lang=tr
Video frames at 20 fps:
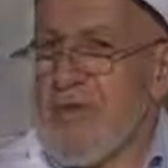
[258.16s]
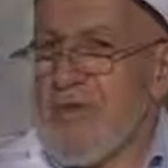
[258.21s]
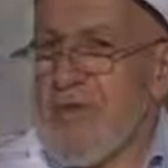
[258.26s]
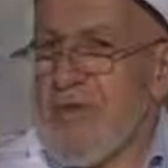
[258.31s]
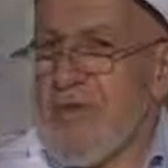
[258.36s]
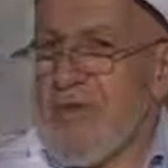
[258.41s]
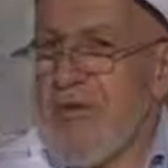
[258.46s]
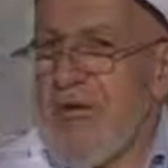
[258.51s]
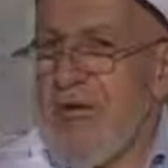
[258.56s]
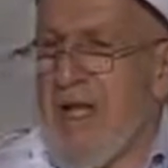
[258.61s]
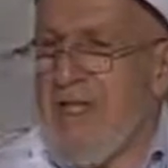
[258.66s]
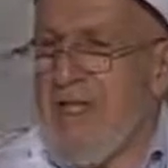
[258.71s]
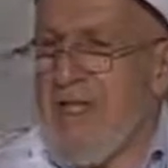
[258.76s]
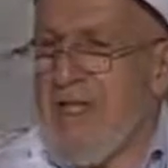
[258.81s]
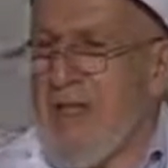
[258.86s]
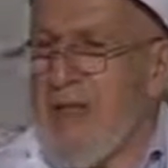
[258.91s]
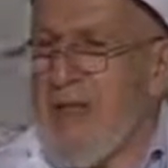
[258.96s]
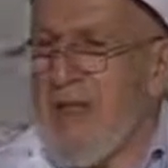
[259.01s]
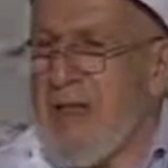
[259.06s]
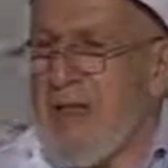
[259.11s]
Kazılan
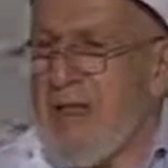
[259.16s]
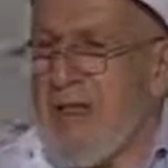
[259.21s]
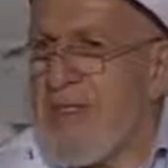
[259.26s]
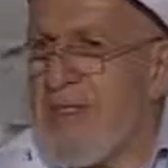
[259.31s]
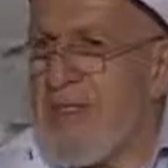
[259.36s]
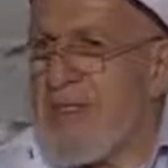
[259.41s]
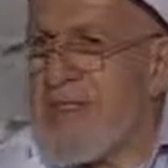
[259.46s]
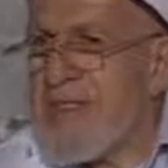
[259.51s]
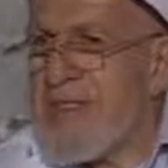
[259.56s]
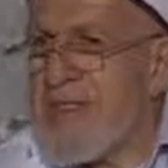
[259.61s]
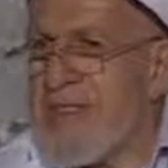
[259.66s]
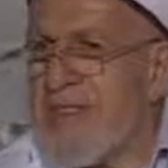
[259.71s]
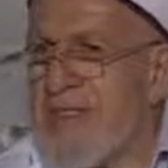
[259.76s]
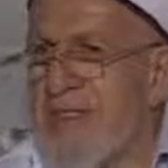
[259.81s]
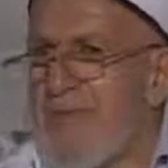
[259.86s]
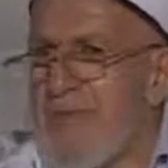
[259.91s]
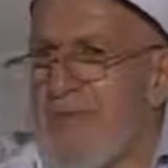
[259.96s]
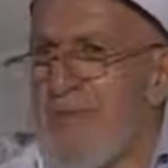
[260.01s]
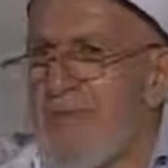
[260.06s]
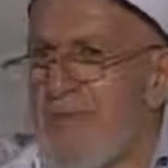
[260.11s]
kabrin
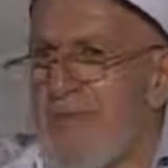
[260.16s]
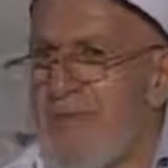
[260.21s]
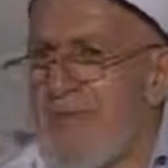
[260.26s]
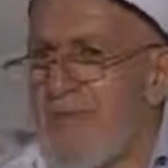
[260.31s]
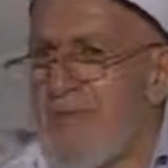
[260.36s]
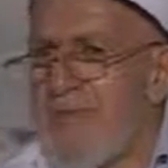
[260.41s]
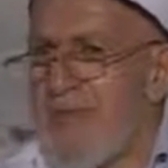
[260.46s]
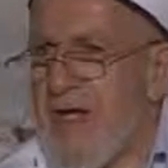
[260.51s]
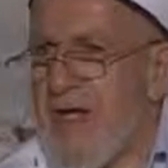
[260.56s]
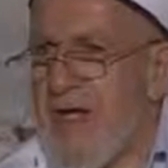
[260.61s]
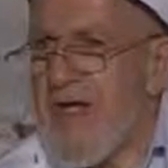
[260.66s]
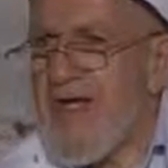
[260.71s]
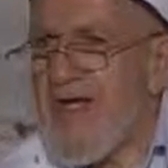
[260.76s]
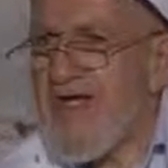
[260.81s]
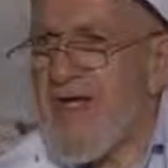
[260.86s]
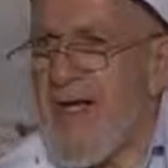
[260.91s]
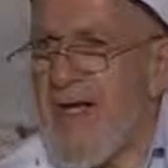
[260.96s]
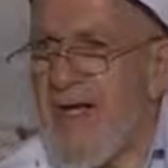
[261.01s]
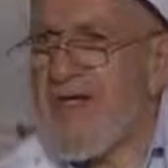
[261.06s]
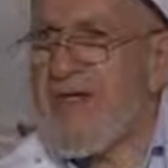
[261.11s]
kıble tarafına
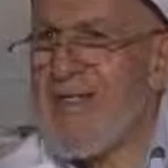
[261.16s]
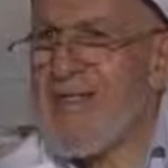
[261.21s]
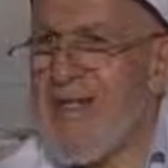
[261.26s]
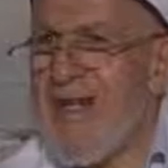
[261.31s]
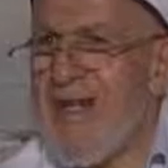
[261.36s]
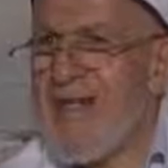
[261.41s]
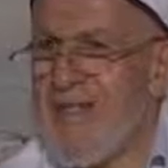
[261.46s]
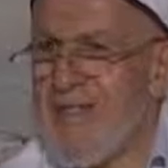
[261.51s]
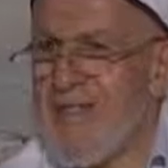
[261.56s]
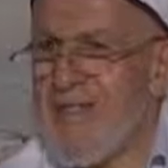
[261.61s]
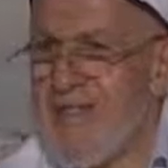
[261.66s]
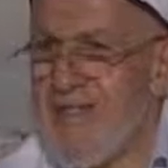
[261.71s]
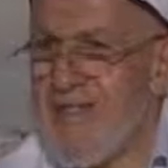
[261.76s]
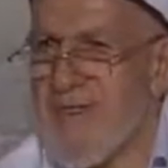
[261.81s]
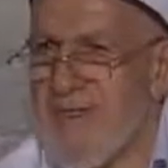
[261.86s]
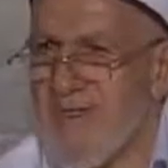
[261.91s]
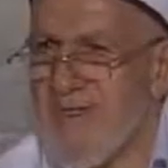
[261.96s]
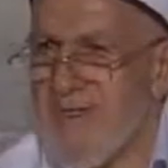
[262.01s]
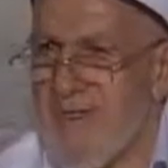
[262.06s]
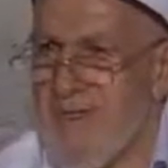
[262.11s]
lahit
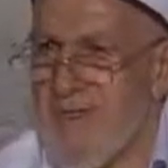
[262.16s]
yapıldı.